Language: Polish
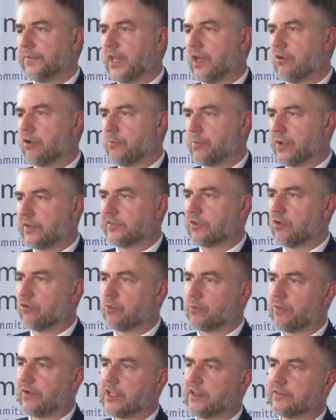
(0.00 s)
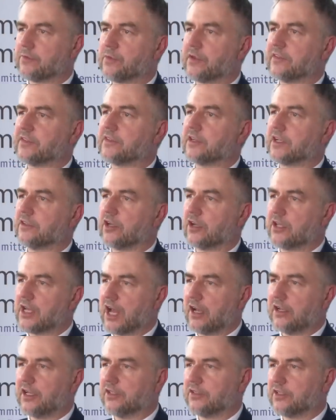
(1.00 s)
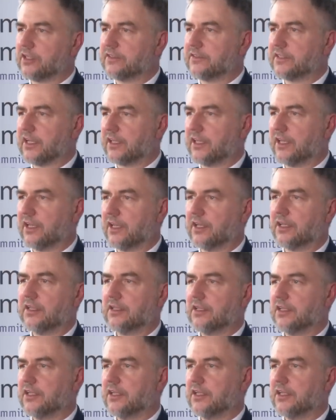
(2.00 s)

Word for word: Europejskie Ugrupowanie Współpracy Terytorialnej to jest takie